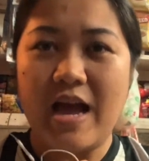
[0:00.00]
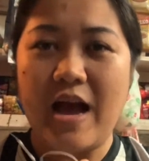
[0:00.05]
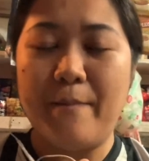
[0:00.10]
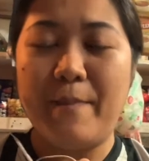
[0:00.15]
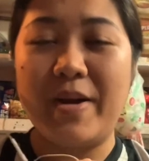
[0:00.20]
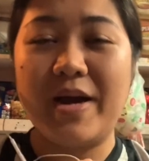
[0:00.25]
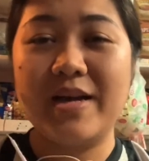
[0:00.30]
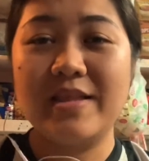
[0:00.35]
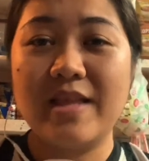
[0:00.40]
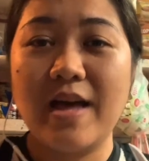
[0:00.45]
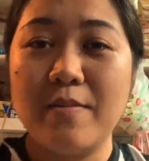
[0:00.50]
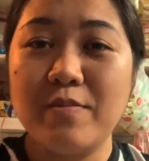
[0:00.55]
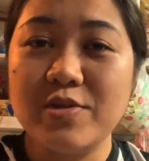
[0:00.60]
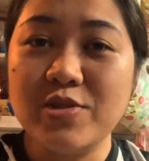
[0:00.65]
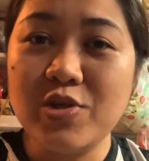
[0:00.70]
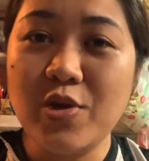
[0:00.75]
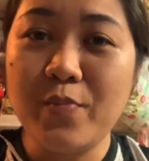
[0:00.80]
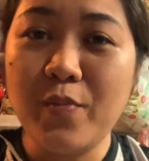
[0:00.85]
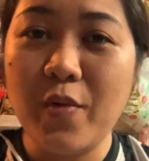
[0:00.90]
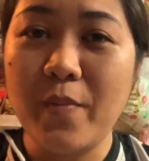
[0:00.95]
Pagkatapos
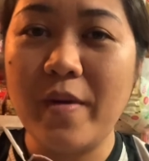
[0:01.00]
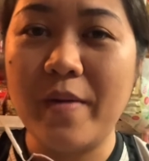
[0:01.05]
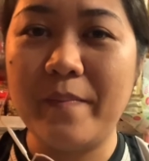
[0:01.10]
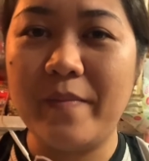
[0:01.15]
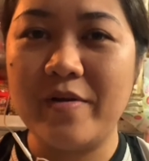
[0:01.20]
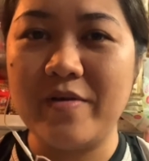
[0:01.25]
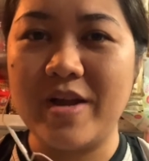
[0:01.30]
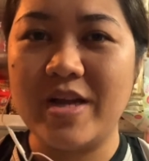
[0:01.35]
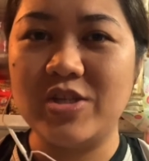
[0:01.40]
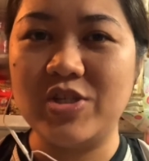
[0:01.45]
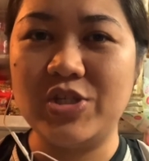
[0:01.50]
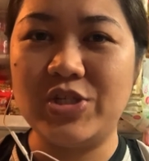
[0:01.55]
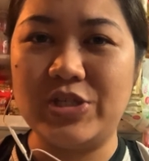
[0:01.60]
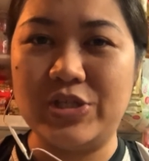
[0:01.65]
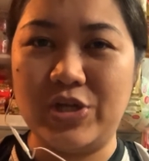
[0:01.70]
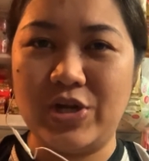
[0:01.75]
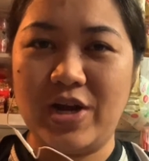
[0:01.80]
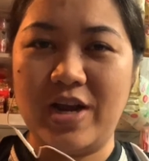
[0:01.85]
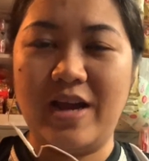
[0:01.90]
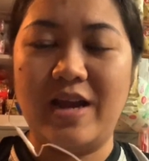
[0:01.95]
nyo pong
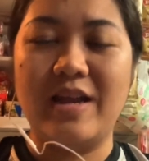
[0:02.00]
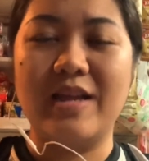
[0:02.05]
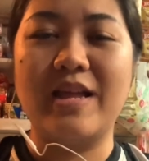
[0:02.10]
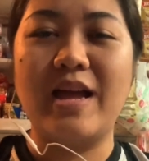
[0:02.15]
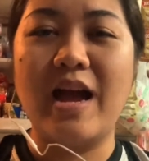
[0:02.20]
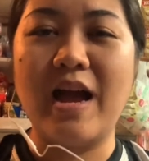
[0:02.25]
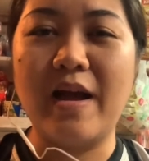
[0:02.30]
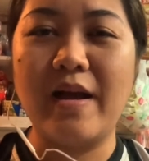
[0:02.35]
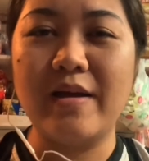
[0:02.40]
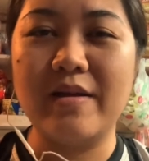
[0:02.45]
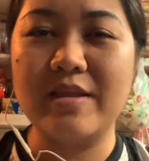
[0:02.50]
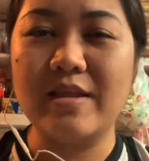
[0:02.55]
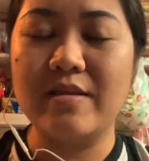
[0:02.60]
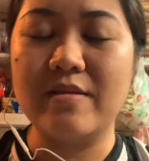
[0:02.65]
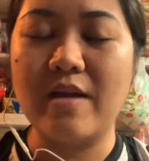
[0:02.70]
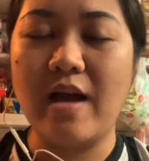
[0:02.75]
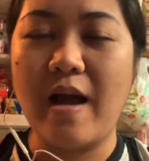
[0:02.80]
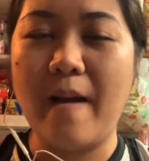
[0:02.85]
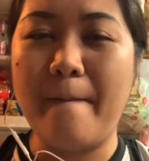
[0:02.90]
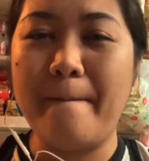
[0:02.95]
magpa-register ng
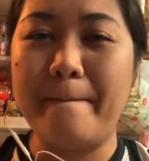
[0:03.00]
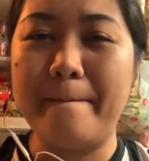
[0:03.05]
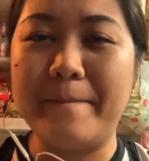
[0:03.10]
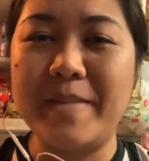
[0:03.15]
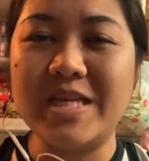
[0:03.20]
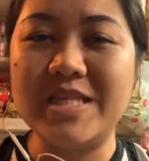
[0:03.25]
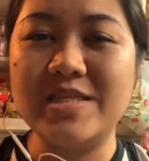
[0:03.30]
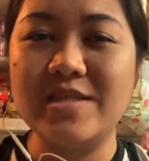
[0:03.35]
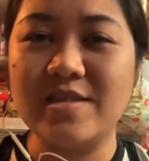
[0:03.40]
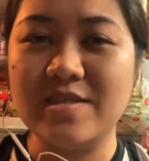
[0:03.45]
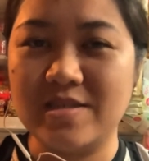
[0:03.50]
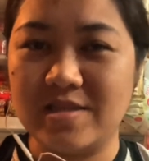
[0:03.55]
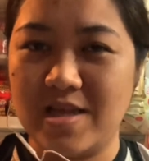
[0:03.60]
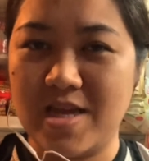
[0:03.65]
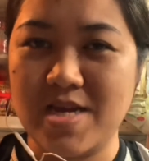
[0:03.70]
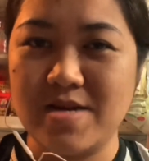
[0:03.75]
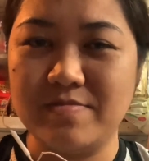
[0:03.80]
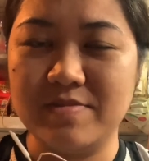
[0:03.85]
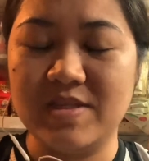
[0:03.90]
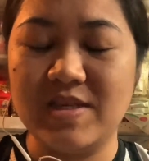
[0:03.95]
um, business
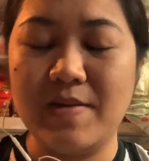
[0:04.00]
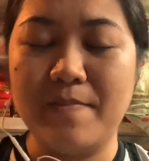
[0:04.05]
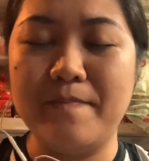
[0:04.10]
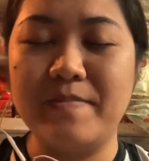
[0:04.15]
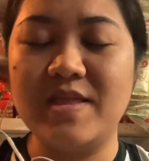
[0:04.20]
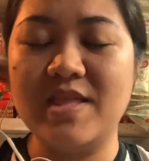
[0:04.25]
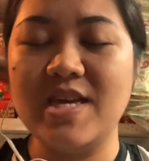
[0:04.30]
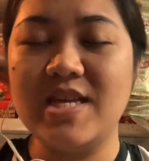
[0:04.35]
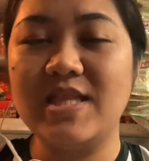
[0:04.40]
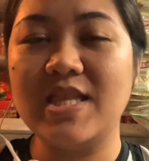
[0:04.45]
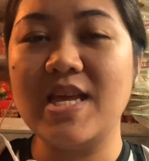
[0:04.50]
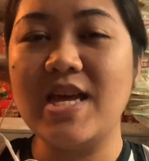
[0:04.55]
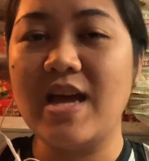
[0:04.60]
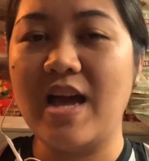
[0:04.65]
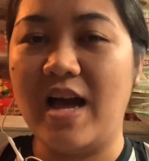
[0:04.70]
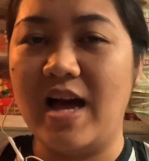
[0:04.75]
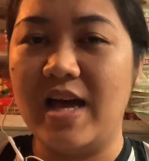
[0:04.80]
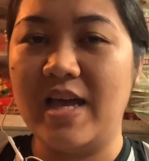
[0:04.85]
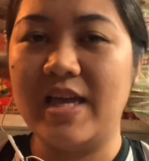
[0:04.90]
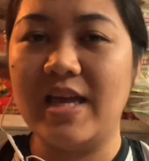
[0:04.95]
name sa
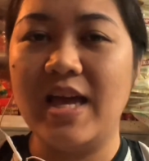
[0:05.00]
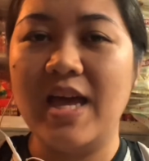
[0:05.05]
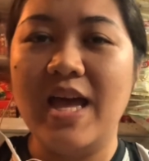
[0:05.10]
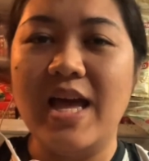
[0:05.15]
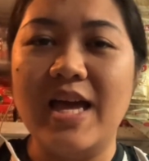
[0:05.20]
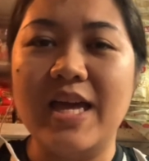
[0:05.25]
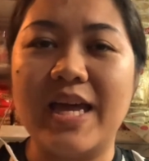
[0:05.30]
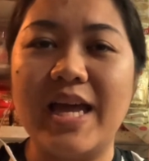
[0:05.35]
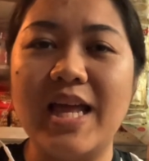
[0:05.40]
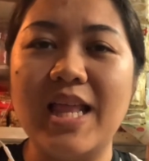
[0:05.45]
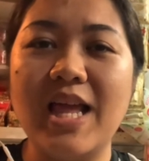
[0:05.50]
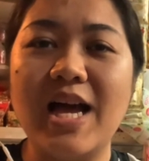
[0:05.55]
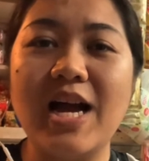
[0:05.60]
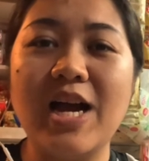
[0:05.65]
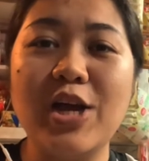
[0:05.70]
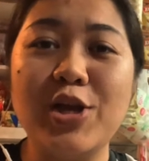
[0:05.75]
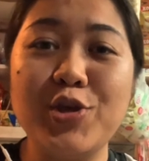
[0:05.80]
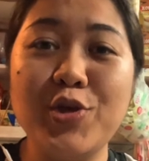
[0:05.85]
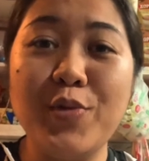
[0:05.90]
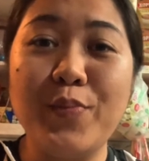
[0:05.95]
DTI,
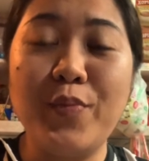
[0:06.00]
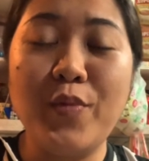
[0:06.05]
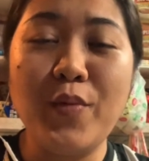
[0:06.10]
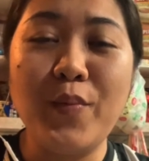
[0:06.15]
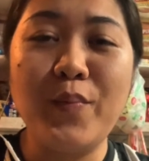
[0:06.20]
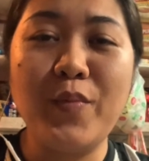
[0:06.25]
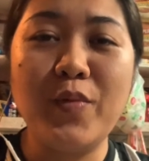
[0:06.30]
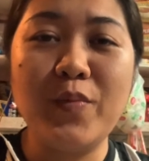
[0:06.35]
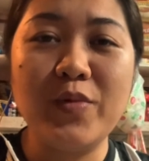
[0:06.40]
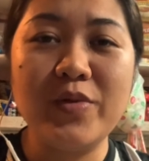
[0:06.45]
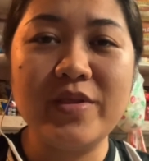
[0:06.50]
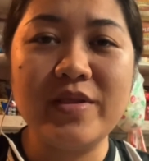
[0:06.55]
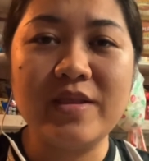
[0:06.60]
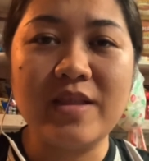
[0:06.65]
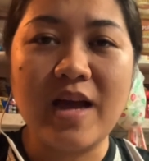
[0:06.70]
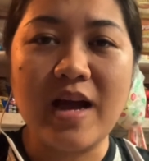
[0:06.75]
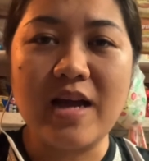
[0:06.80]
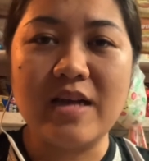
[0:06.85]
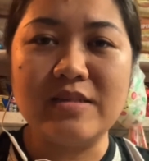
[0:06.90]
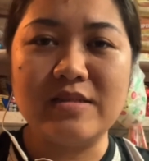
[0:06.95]
kailangan nyo pong
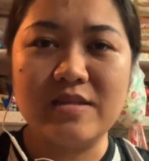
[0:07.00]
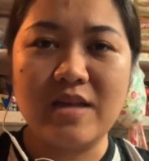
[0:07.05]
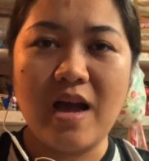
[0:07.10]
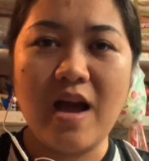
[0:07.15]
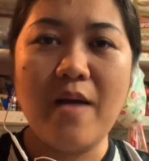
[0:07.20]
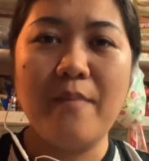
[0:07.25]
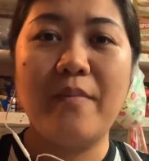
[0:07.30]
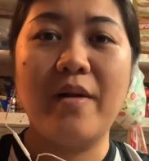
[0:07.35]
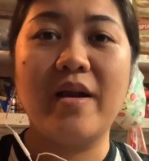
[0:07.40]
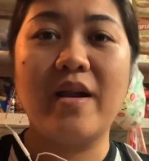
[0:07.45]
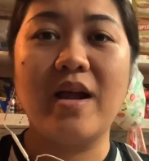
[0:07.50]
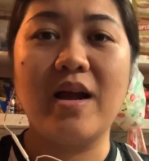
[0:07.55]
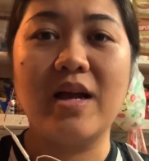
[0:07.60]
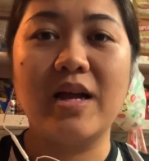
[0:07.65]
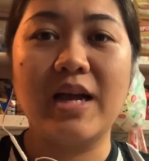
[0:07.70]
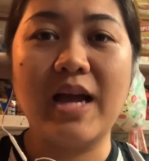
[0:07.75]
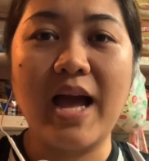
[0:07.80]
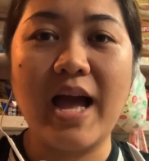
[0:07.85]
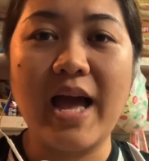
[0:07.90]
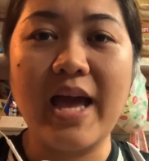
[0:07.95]
pumunta sa
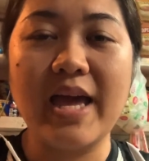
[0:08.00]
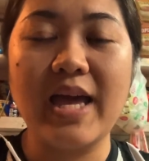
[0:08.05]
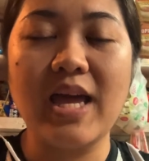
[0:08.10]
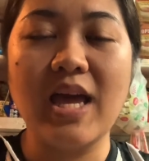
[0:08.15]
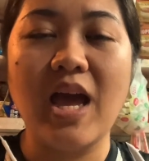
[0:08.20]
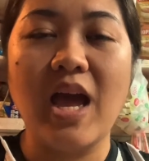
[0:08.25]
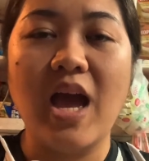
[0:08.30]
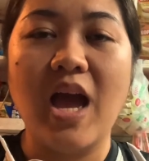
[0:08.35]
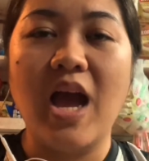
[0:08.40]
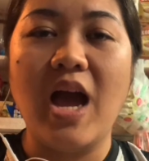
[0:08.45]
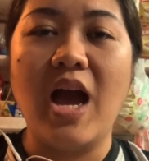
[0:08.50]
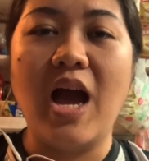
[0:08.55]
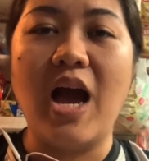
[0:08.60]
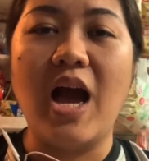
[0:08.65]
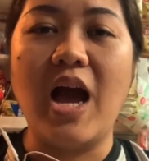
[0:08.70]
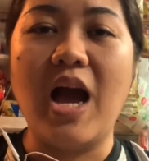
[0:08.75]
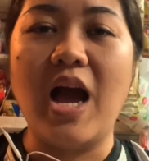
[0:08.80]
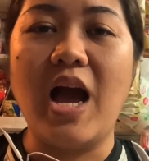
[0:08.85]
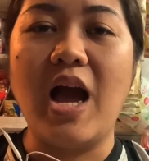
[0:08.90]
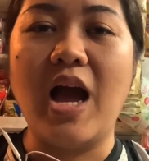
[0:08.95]
barangay,
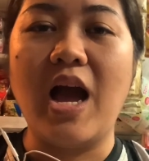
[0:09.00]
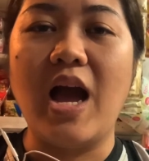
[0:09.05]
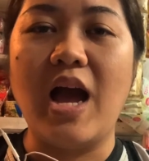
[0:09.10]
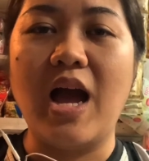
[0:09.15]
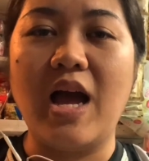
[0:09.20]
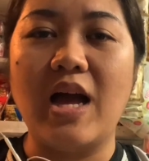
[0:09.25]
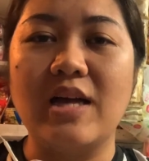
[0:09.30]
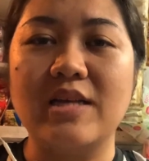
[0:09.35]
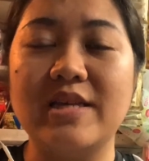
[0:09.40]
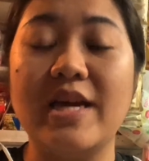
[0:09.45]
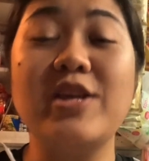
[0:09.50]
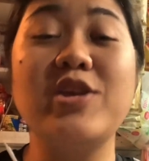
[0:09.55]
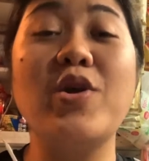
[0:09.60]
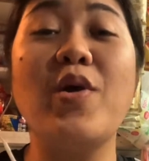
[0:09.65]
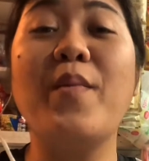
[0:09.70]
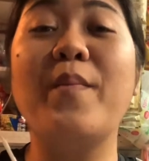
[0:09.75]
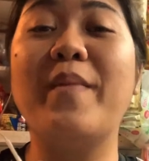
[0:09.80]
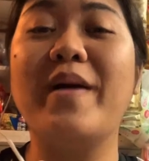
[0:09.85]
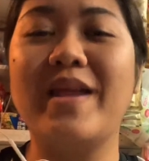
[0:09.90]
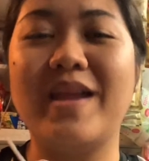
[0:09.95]
uh, sa
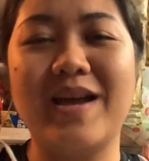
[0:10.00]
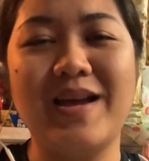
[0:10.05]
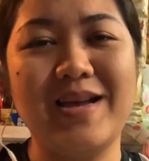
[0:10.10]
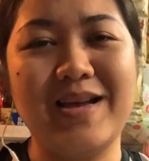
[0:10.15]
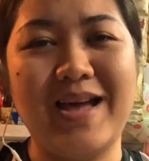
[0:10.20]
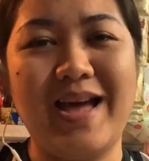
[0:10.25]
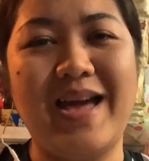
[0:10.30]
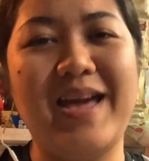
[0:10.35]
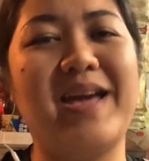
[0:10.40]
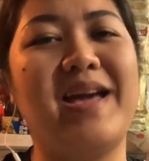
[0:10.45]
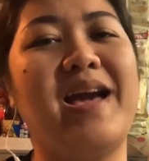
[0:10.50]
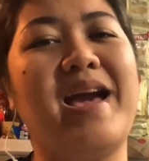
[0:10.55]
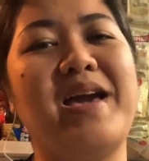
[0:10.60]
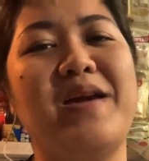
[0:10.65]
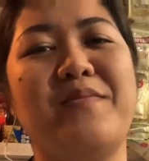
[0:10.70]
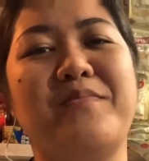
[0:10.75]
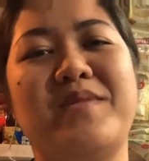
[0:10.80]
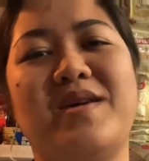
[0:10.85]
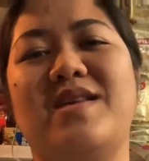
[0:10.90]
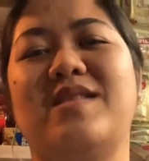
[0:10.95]
inyong barangay,
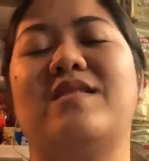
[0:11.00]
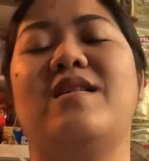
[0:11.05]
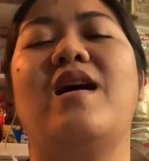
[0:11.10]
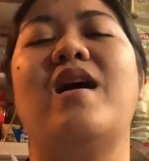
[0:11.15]
I mean,